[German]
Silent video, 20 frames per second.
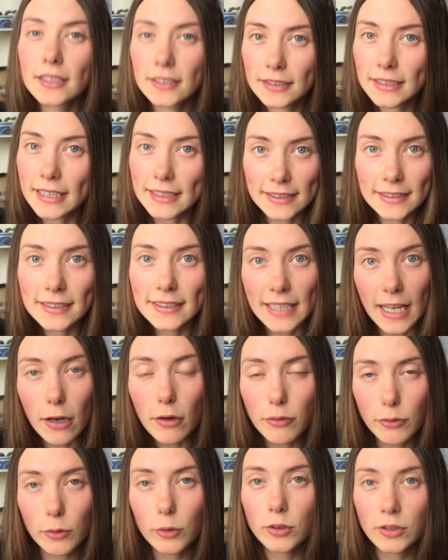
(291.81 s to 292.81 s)
das
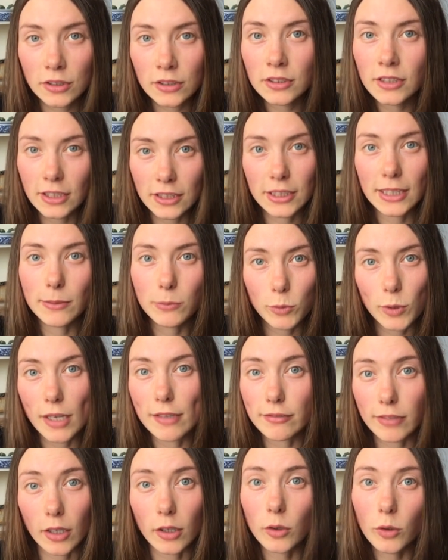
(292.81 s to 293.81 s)
auflösen, indem du
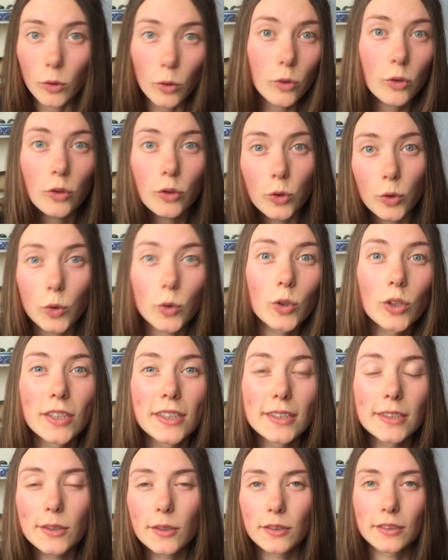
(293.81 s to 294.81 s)
einfach rund
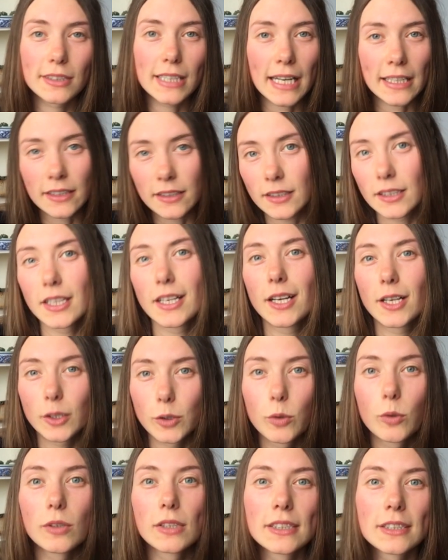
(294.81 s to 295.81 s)
rührst und dann
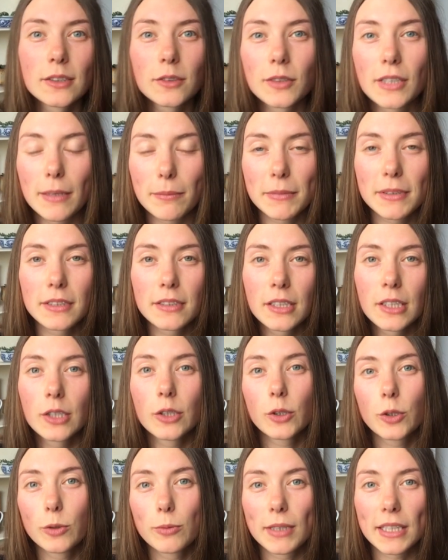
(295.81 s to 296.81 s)
googelst du damit
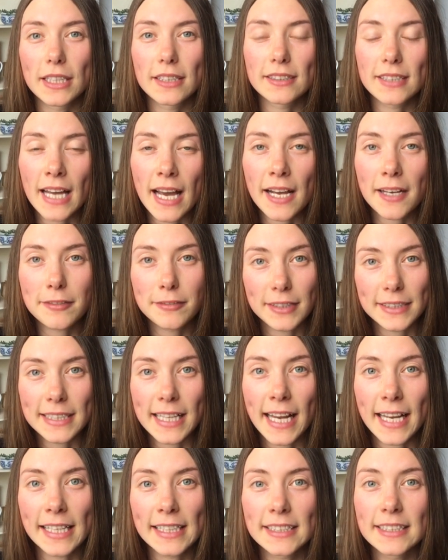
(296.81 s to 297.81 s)
über den Tag
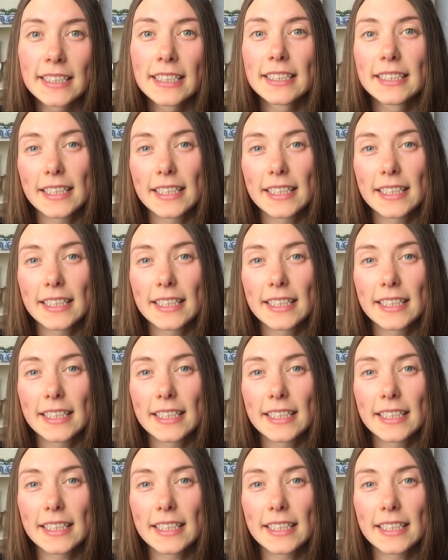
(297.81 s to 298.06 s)
verteilt.